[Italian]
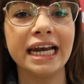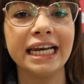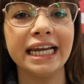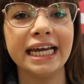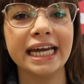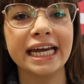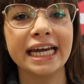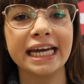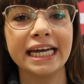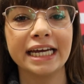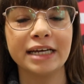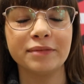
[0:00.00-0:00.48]

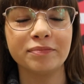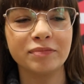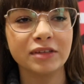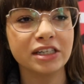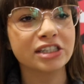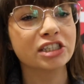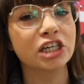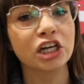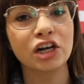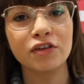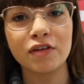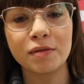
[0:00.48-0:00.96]
le
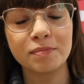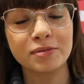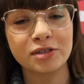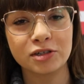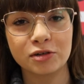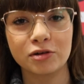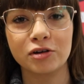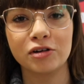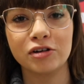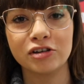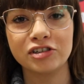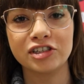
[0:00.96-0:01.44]
19
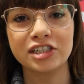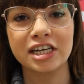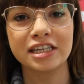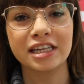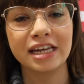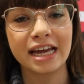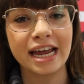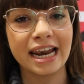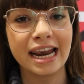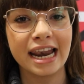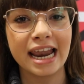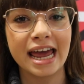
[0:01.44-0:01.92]
psicologie
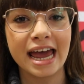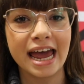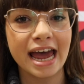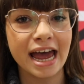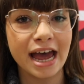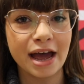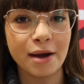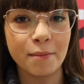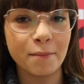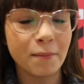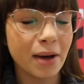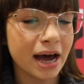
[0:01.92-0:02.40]
del
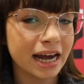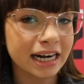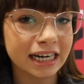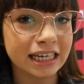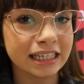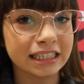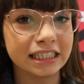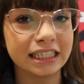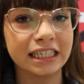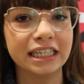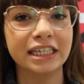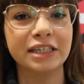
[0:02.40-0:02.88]
eh,
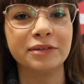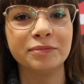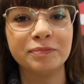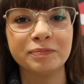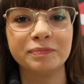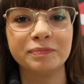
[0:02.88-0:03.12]
marketing.